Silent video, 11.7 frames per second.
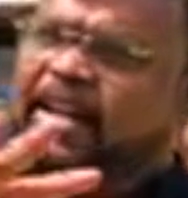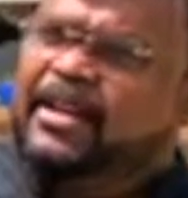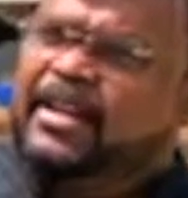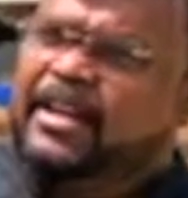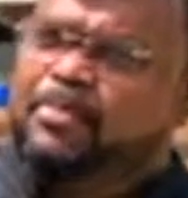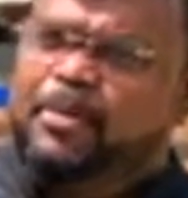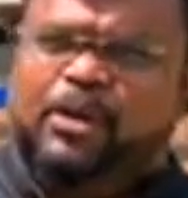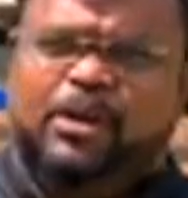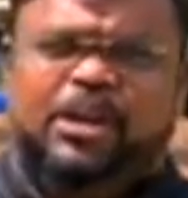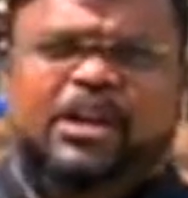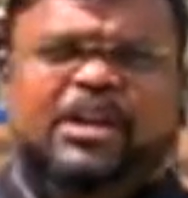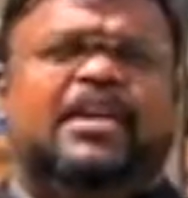என்கிற
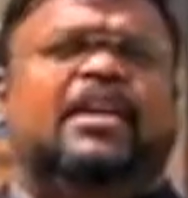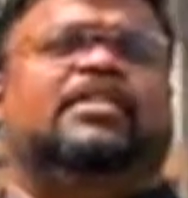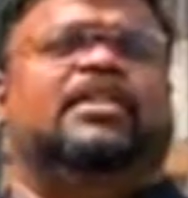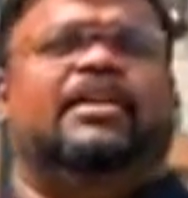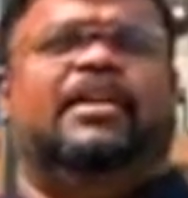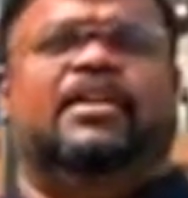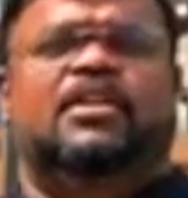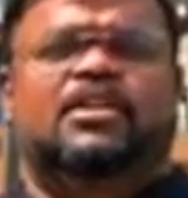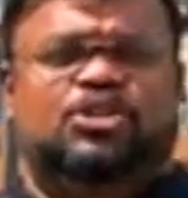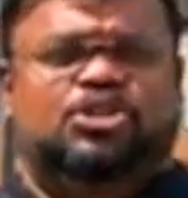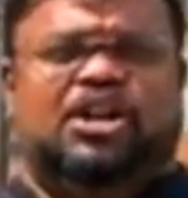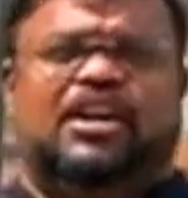பெரிய அந்த
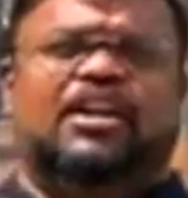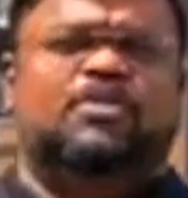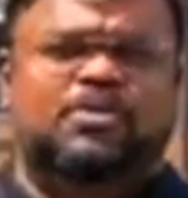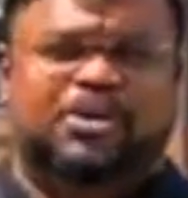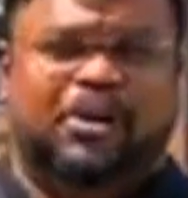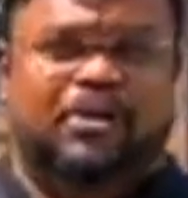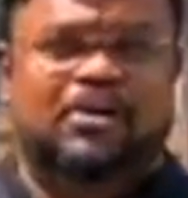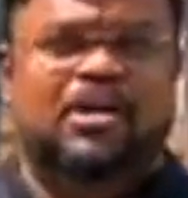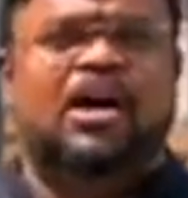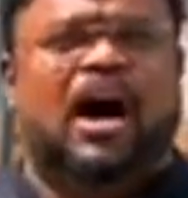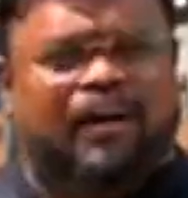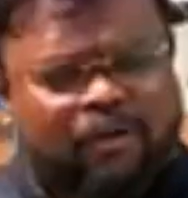ஜனக்கூட்டம்
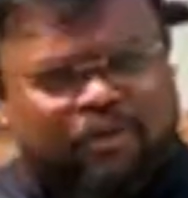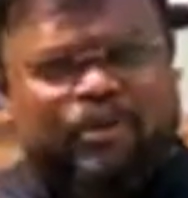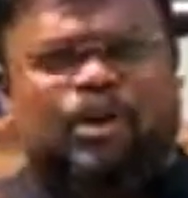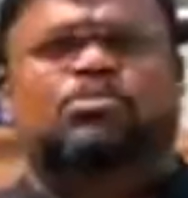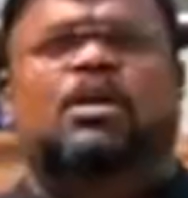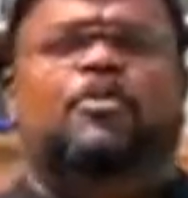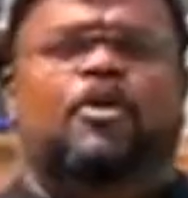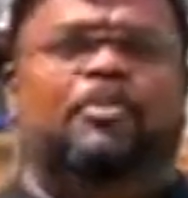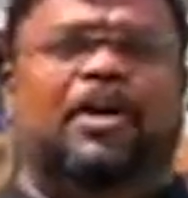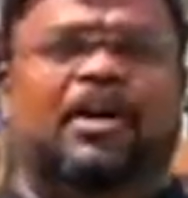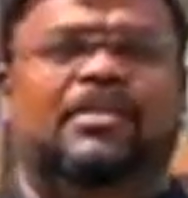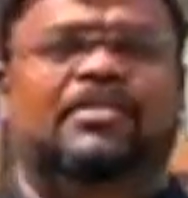அவளுக்கு விரோதமா
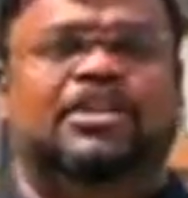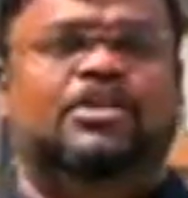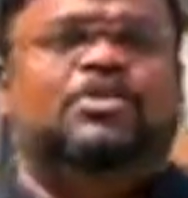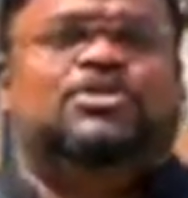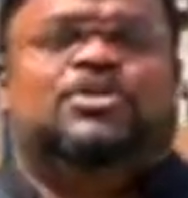போப்பா இவர்